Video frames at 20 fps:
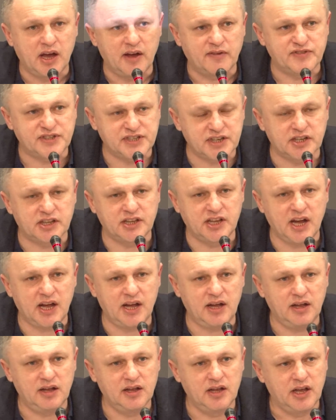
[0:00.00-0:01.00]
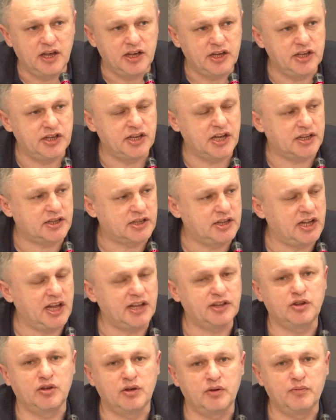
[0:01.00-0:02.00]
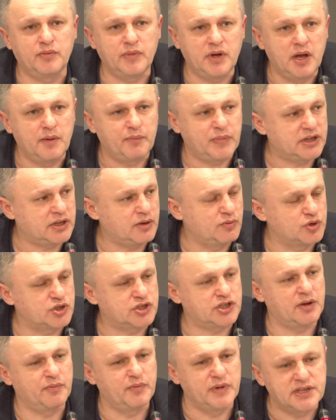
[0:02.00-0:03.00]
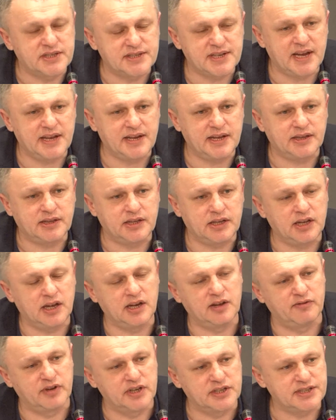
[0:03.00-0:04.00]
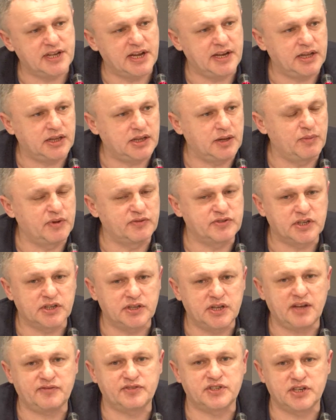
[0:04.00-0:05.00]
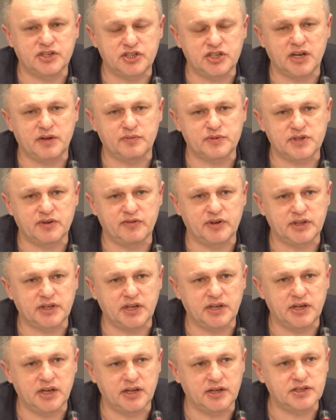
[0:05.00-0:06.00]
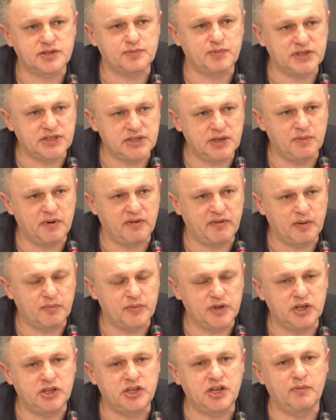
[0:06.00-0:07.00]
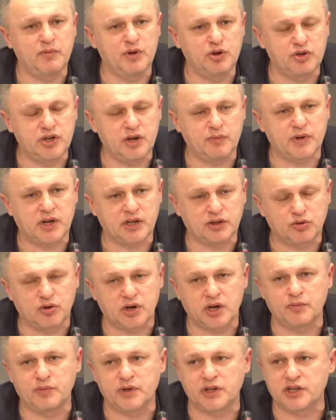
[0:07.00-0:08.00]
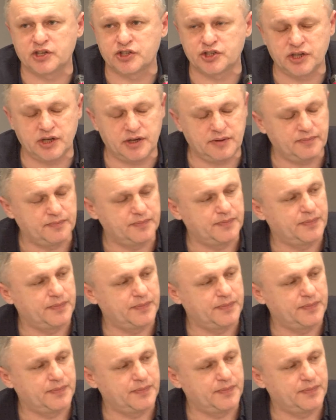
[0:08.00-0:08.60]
всегда и не откладываем, потому что мы заняты или вы заняты, мы всегда встречаемся в этот день. Спасибо вам. И тем людям, которые мы должны